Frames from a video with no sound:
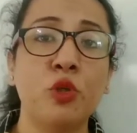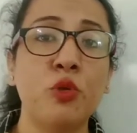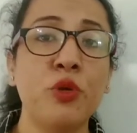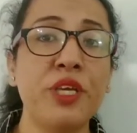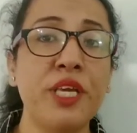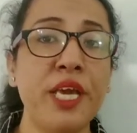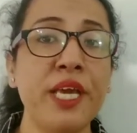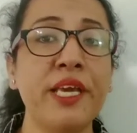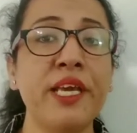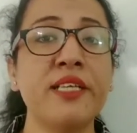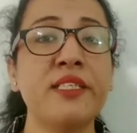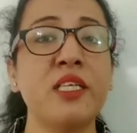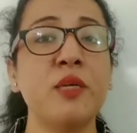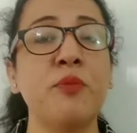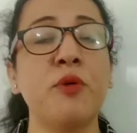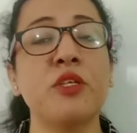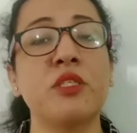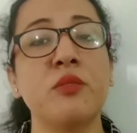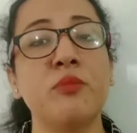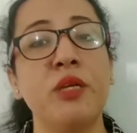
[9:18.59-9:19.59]
तो ये कैसे
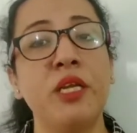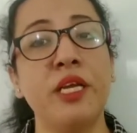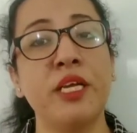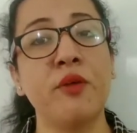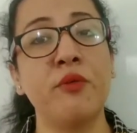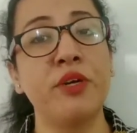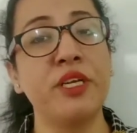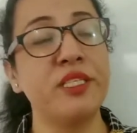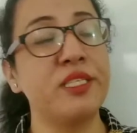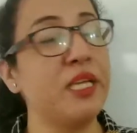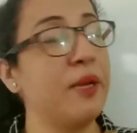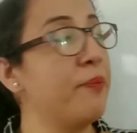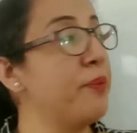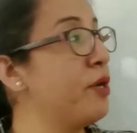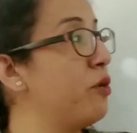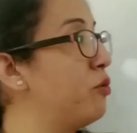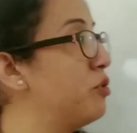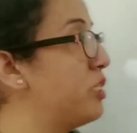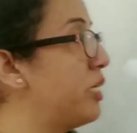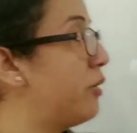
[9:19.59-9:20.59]
पॉसिबल है कि वो
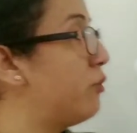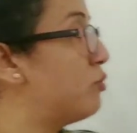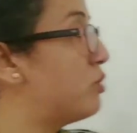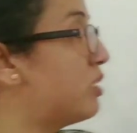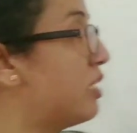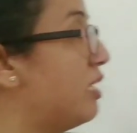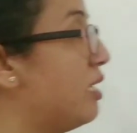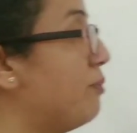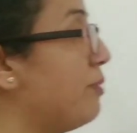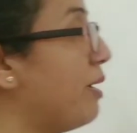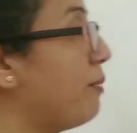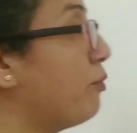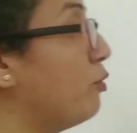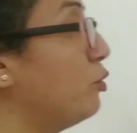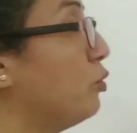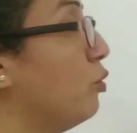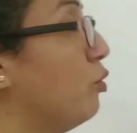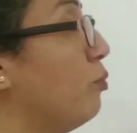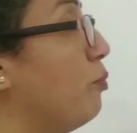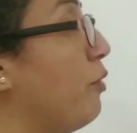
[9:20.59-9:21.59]
डिसअपियर हो जाए उसके लिए मैं
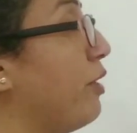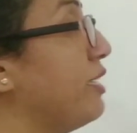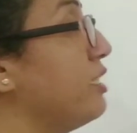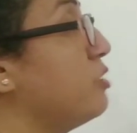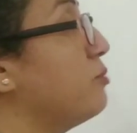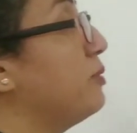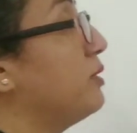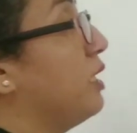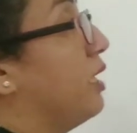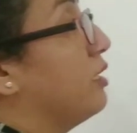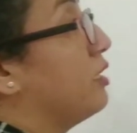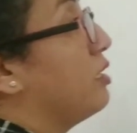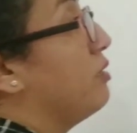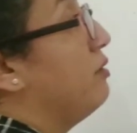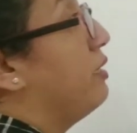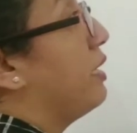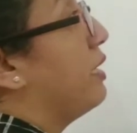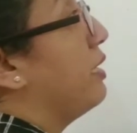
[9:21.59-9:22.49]
आपको दो पॉइंट्स बताती हूँ